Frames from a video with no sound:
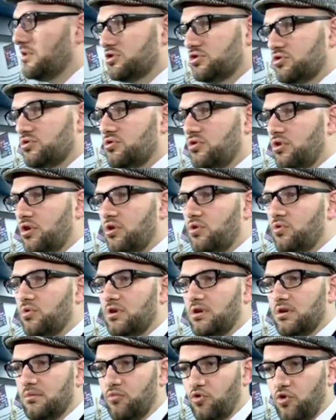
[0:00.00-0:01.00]
المشروع
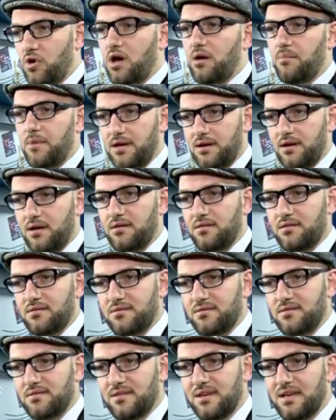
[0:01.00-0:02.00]
هو مغامرة
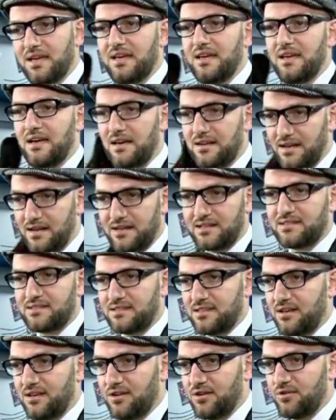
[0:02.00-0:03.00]
آه،
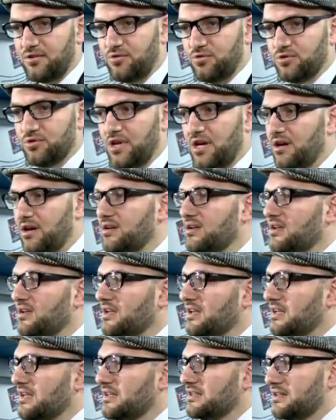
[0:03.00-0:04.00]
قررت خوضها
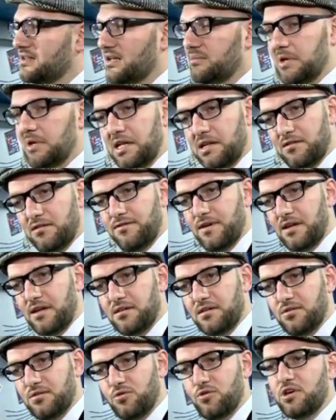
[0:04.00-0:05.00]
كرمال
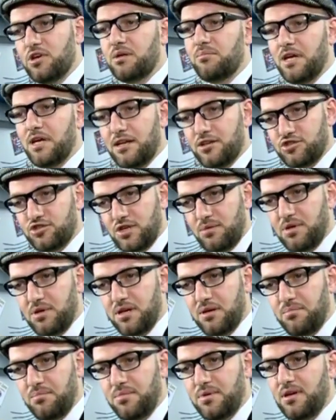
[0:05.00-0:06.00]
الفن وكرمال
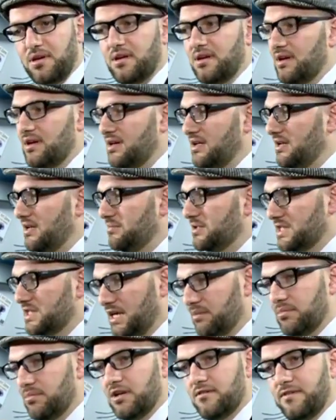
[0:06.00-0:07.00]
الشباب اللي
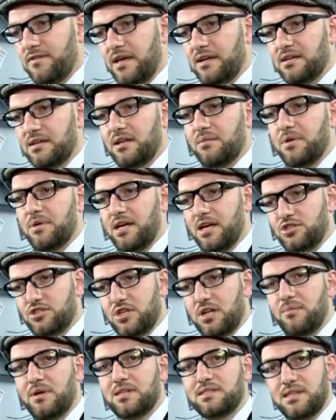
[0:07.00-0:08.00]
بتحب الفن اللي
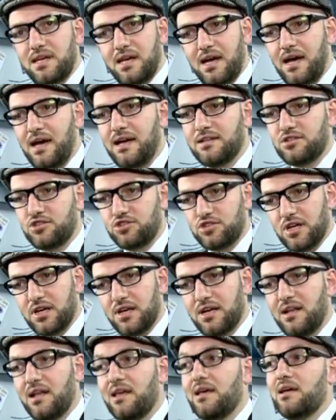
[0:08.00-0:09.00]
بحاجة لمساحة
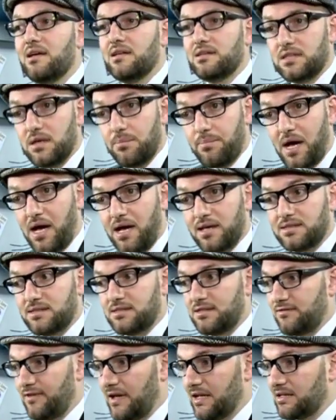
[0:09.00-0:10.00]
تشتغل
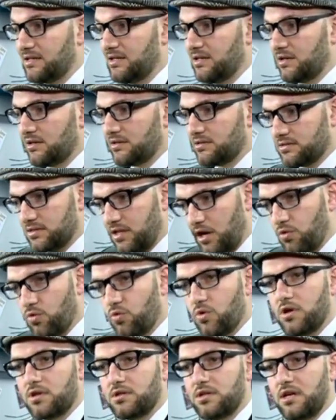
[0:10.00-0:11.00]
تبحث تفكر
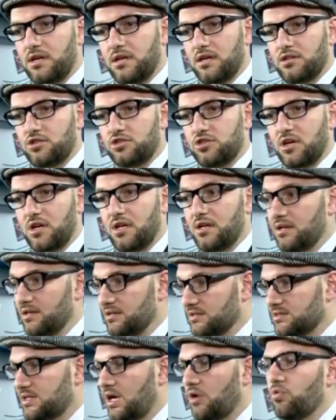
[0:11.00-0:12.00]
تطور طريقة الشغل
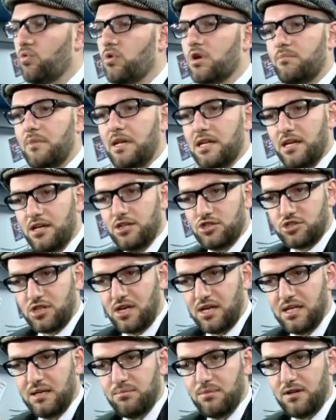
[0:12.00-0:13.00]
نطور مناهج
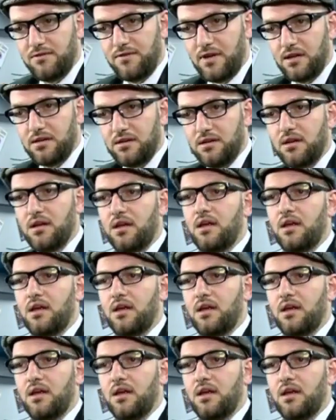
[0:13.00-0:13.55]
تعليم الفن